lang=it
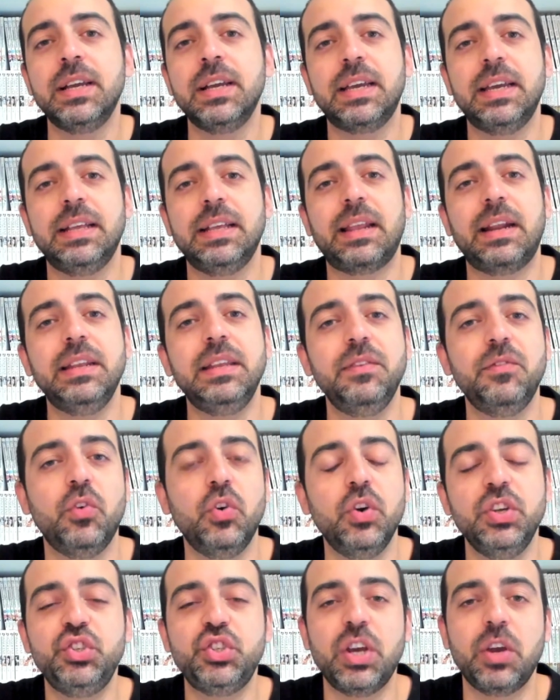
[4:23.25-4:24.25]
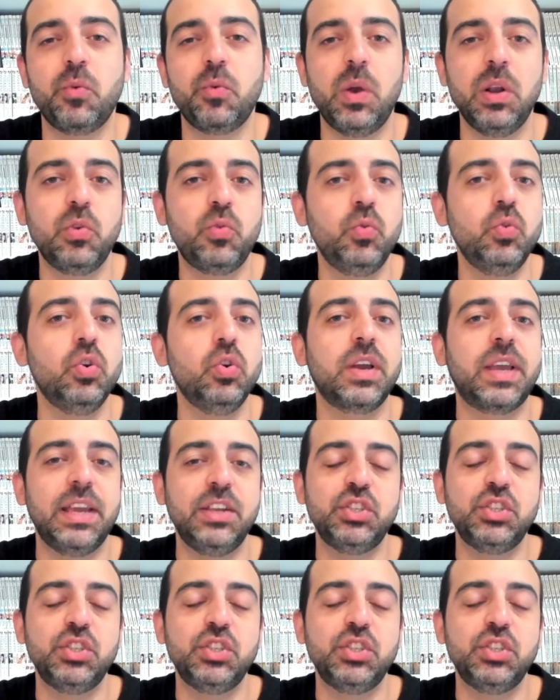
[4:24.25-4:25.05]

che tra di voi c'è qualcuno che è